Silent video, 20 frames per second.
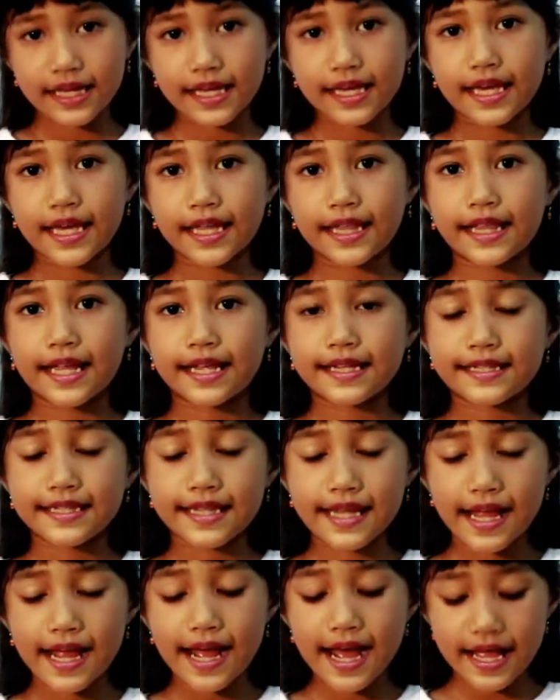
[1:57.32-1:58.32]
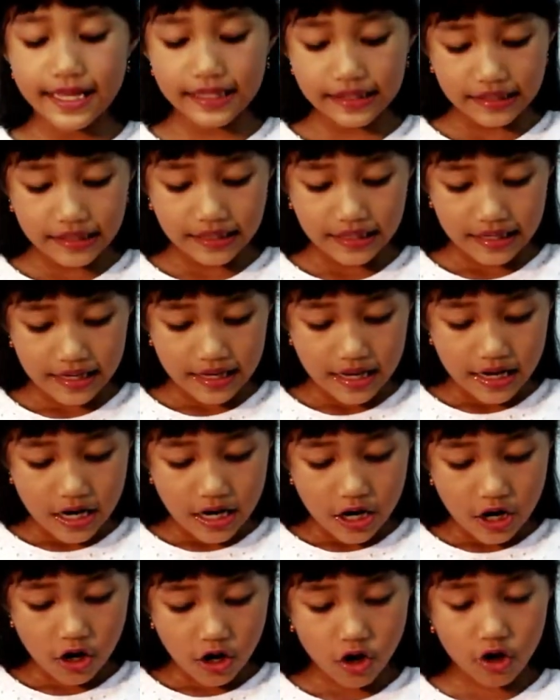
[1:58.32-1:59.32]
Kita sehat
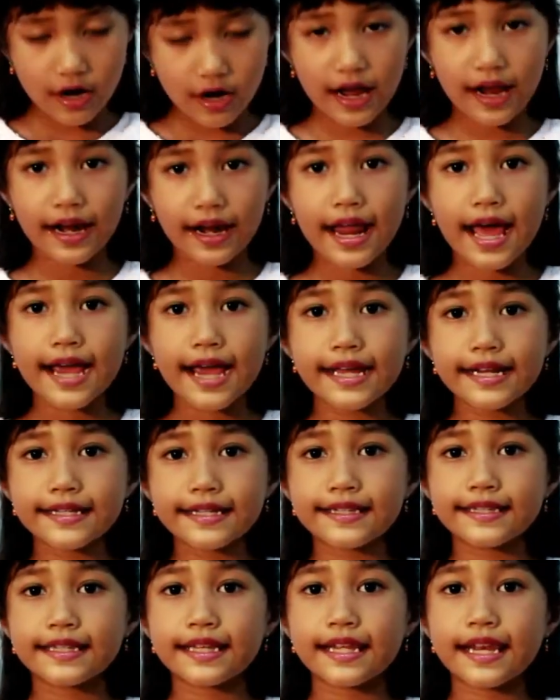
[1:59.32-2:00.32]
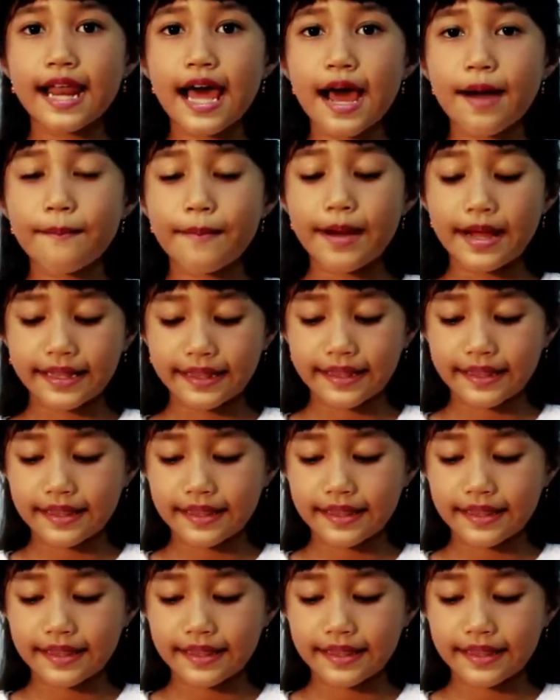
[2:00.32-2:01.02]
orang lain selamat.